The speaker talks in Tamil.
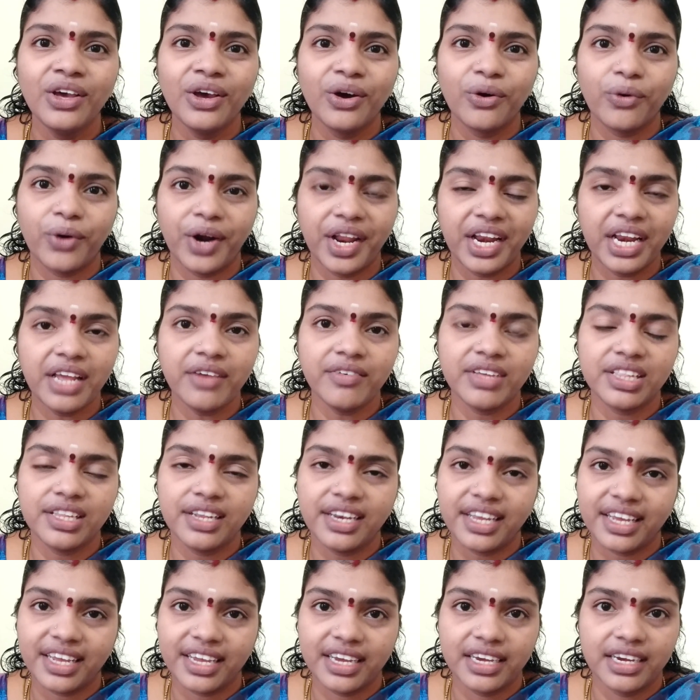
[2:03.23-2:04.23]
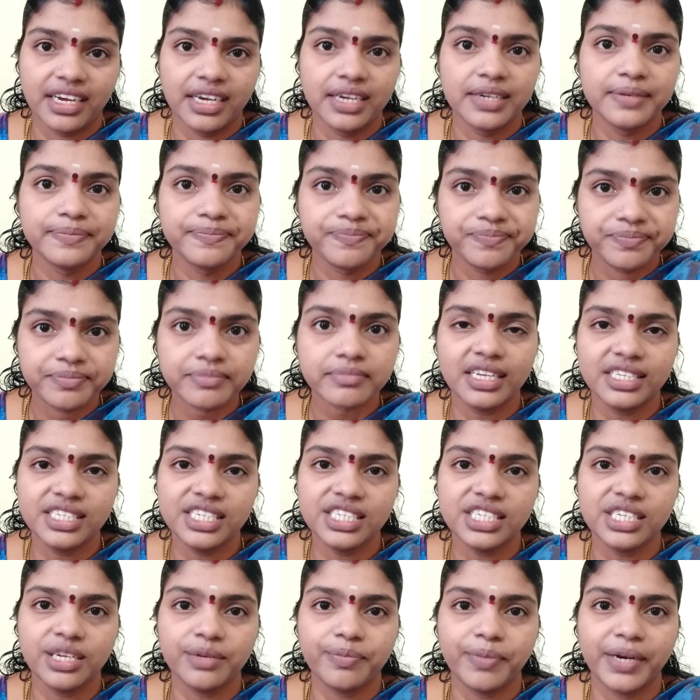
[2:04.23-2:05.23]
உடனே வந்து நீங்க
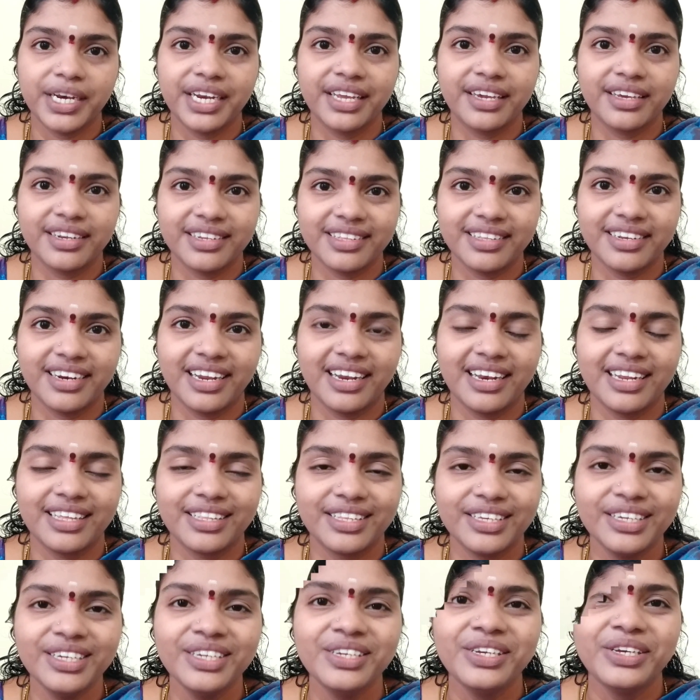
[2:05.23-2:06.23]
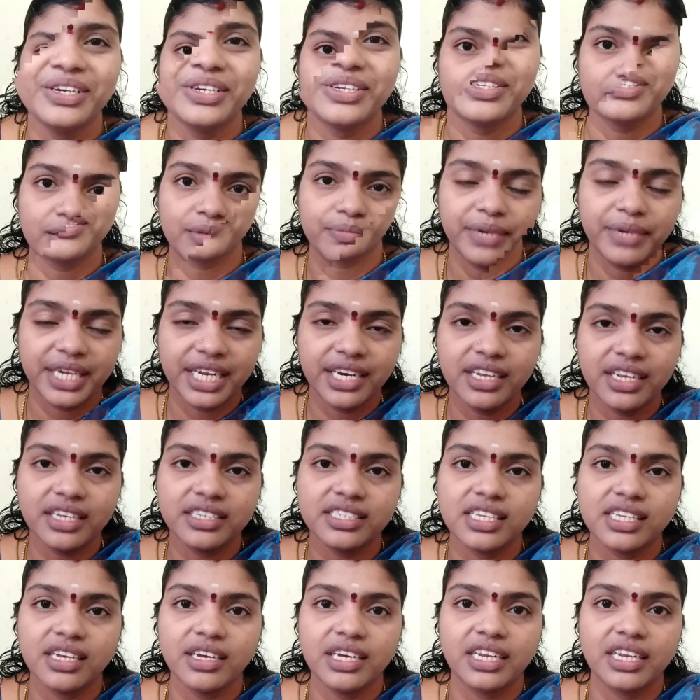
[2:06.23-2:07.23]
ரெஜிஸ்டர் பண்ணிக்கிறது நல்லது
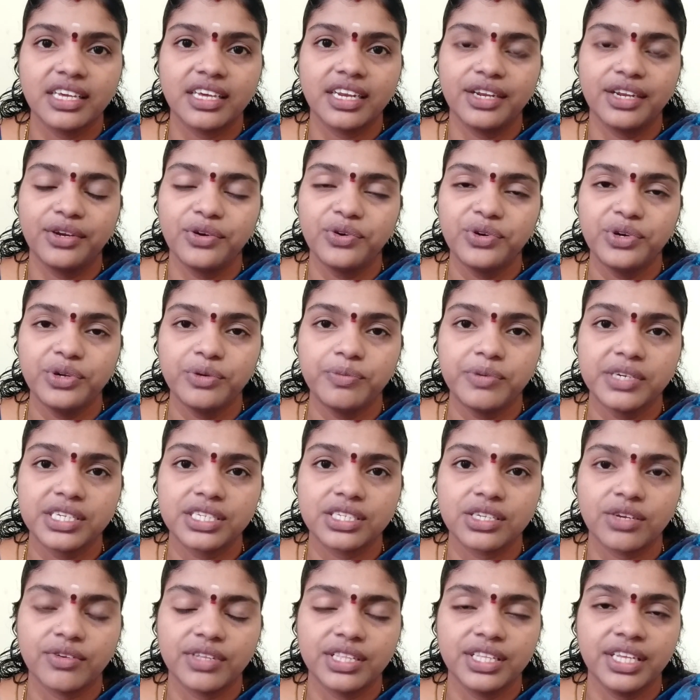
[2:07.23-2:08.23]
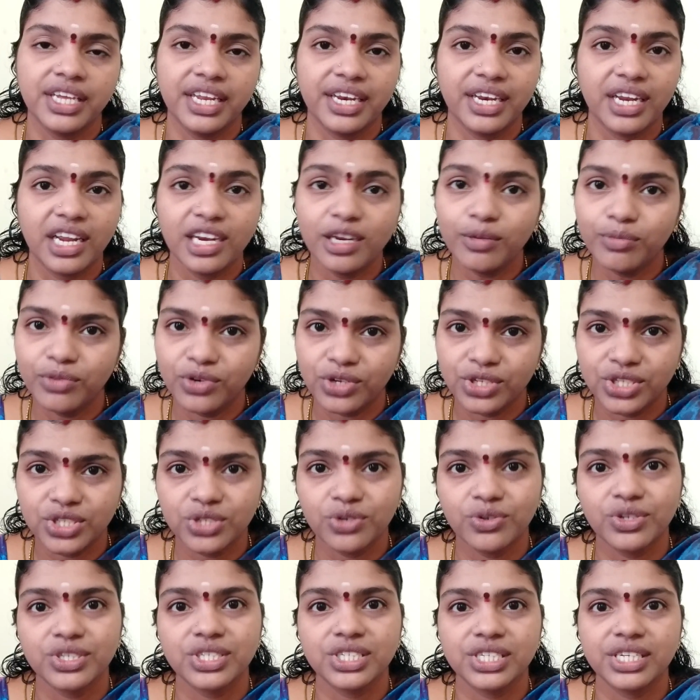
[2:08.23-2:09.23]
பிகினர்ஸா இருக்கிற யூடியூபர்ஸ்க்கு வந்து என்னால முடிஞ்ச
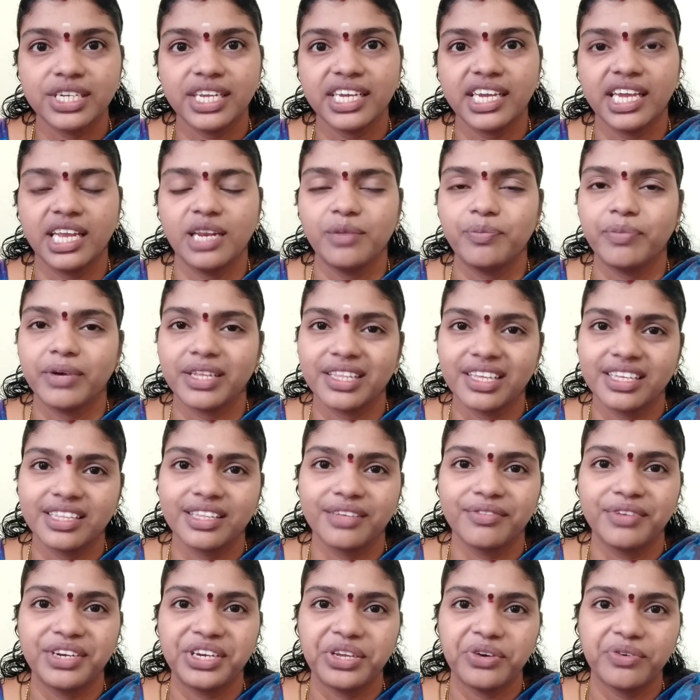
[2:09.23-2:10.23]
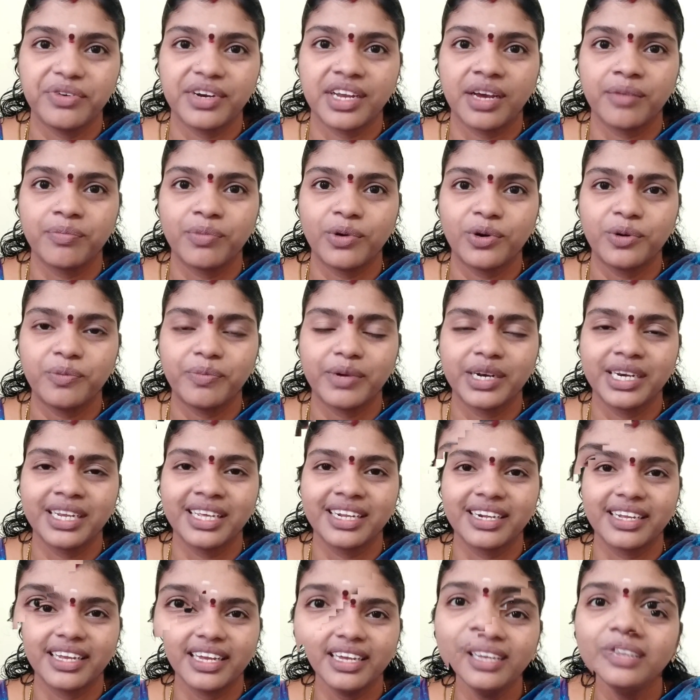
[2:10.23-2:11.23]
ஒரு சின்ன ஹெல்ப்பா தான் இந்த வீடியோ நான் அப்லோட்
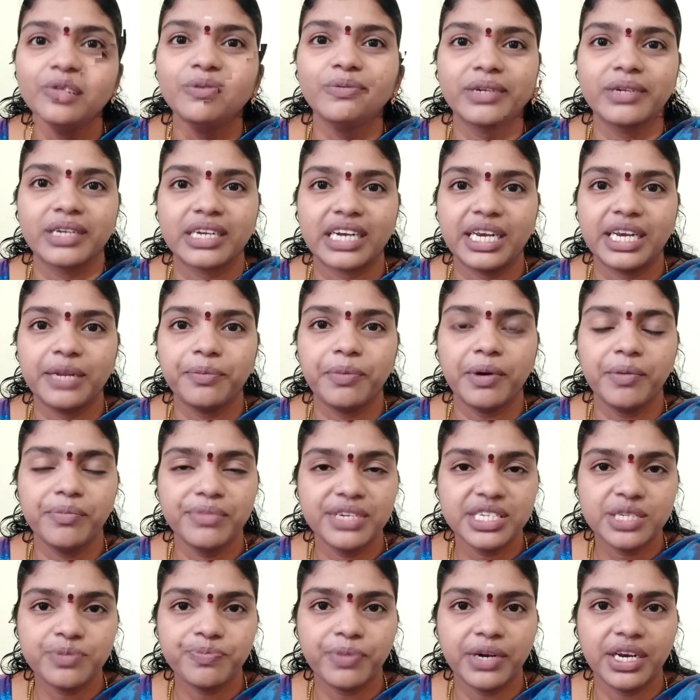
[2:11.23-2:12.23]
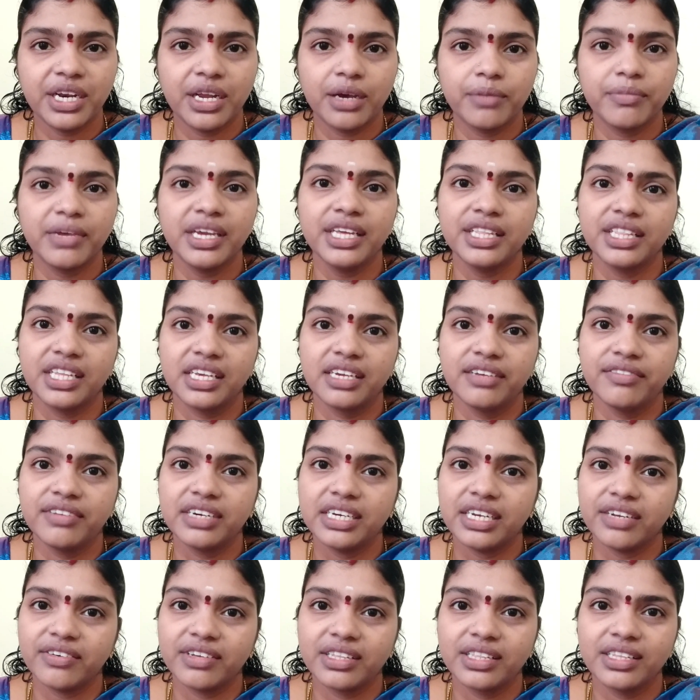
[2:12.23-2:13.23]
பண்ணிருக்கேன் கண்டிப்பா மிஸ் பண்ணாம இந்த
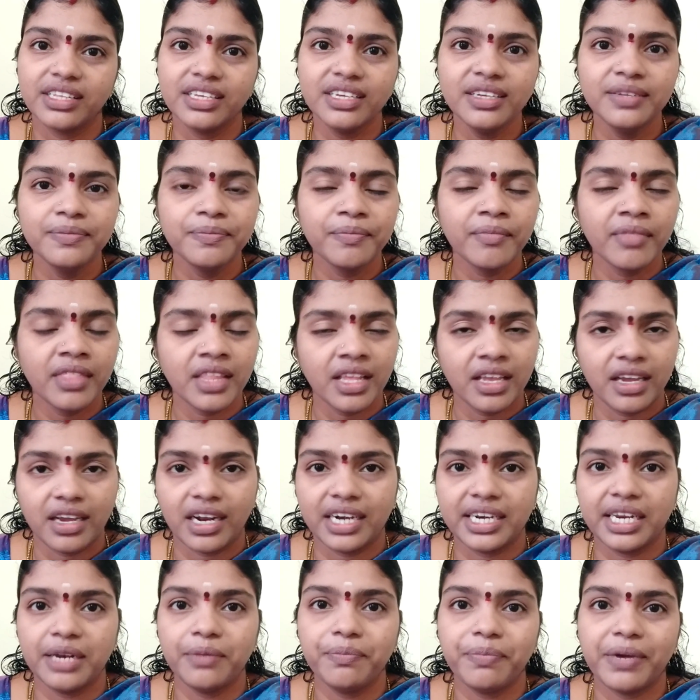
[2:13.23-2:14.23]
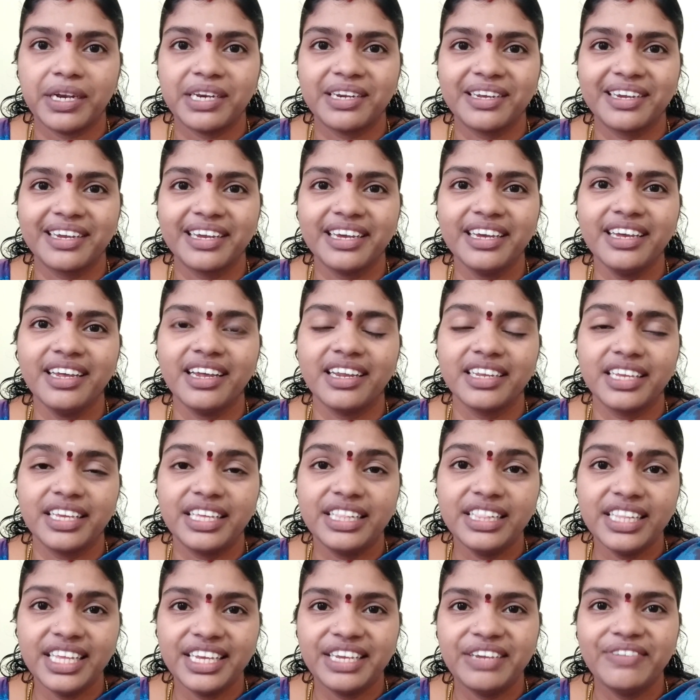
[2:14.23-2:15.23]
ஈவெண்ட்டை வந்து அட்டன் பண்ணுங்க
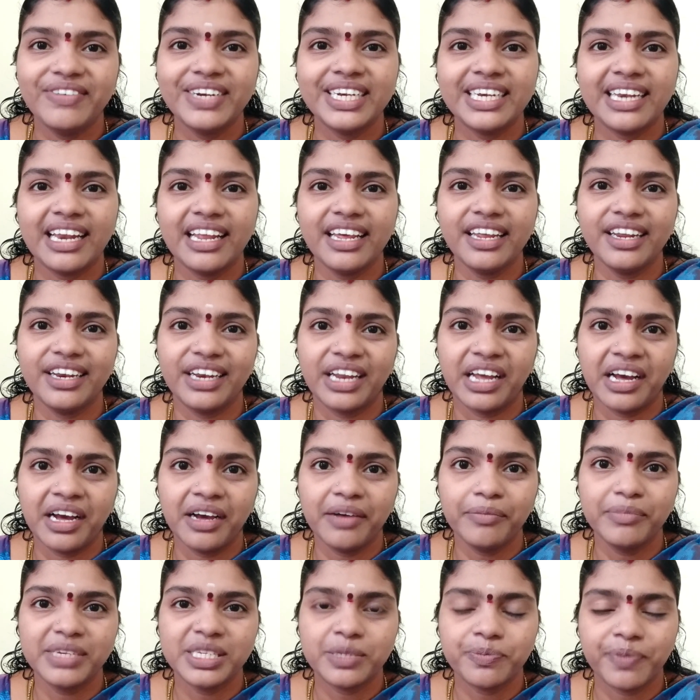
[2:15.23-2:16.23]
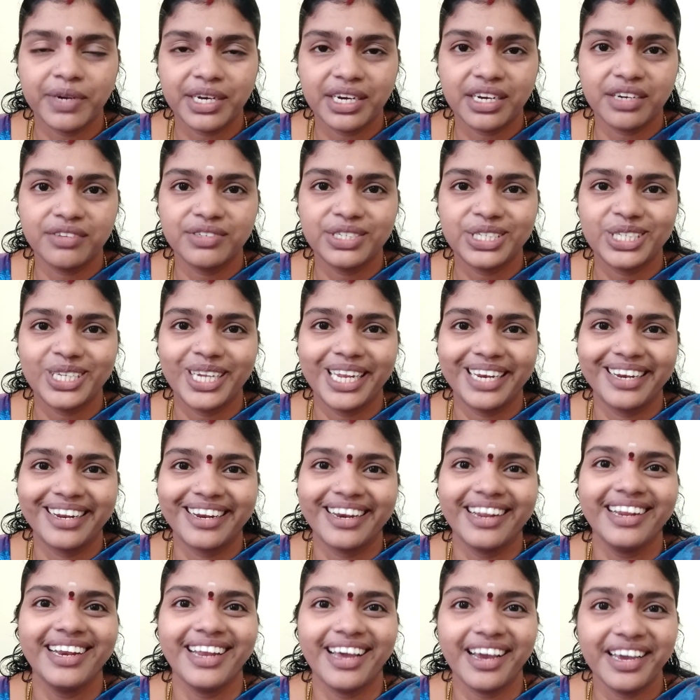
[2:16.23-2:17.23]
இந்த ஈவெண்ட்ல நான் மிஸ் பண்ற விஷயம்
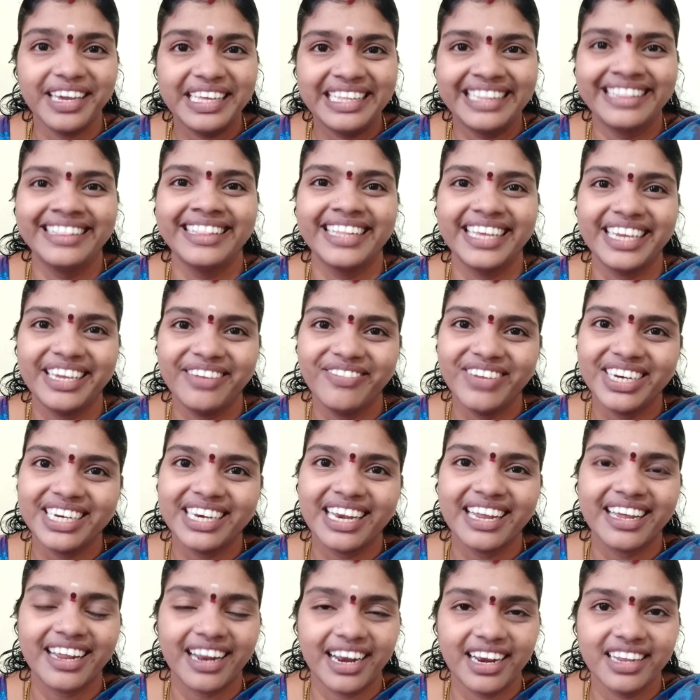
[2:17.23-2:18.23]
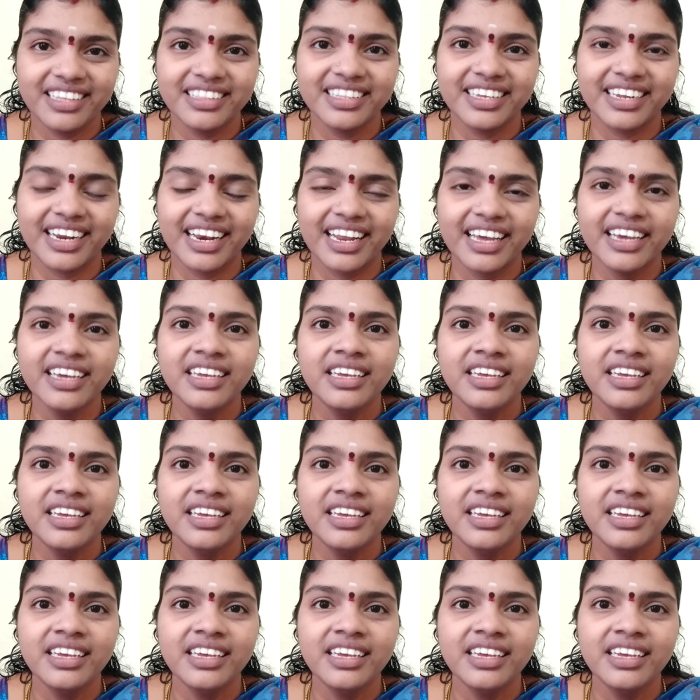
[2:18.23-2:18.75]
என்னன்னா நான் இந்த ஈவெண்ட்ல கலந்துக்கல